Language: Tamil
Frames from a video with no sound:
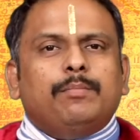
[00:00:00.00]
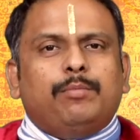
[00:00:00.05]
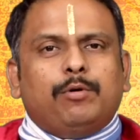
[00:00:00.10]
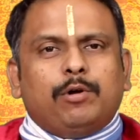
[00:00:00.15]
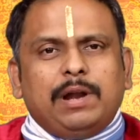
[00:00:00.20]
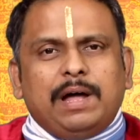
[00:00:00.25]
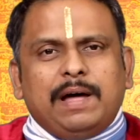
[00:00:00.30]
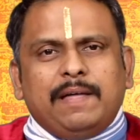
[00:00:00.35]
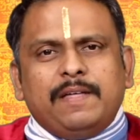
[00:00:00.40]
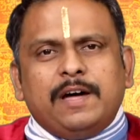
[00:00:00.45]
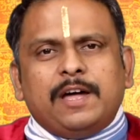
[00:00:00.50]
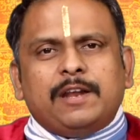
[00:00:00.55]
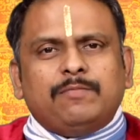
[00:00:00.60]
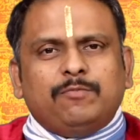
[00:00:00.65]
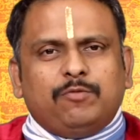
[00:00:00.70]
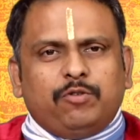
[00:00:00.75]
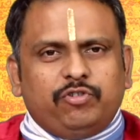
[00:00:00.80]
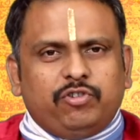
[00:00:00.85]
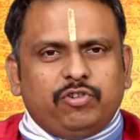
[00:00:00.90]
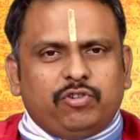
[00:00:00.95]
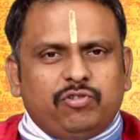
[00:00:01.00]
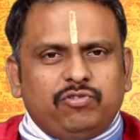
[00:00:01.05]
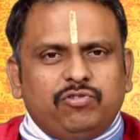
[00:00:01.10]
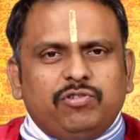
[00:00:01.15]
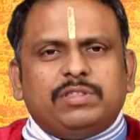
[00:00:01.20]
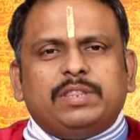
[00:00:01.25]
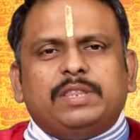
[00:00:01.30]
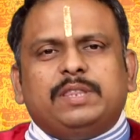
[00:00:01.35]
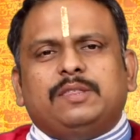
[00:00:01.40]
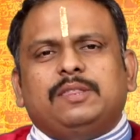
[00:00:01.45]
பொருளாதாரம் கொஞ்சம்
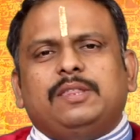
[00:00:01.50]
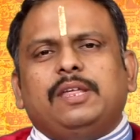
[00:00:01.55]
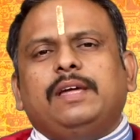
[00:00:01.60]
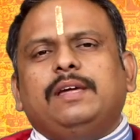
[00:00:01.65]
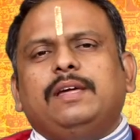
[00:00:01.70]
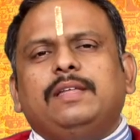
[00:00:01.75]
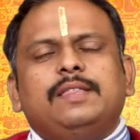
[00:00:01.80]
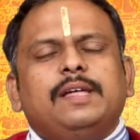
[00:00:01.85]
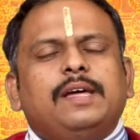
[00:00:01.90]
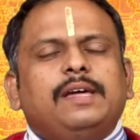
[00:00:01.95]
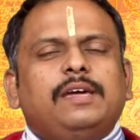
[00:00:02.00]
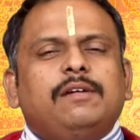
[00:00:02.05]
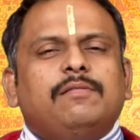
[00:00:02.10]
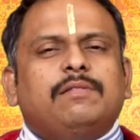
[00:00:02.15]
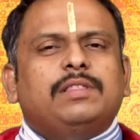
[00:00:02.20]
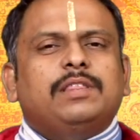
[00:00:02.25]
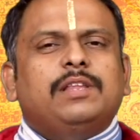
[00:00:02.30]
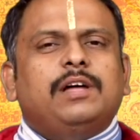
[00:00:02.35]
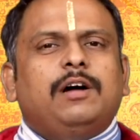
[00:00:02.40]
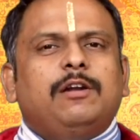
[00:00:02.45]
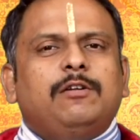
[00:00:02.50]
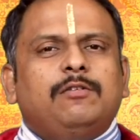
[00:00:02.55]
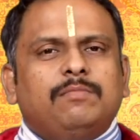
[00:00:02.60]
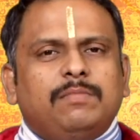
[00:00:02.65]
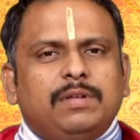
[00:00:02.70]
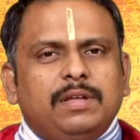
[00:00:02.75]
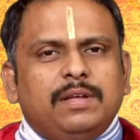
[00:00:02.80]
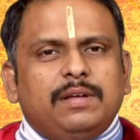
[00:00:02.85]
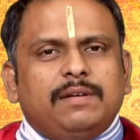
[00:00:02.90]
கொஞ்சம் தேங்கி தேங்கி வந்தாலும்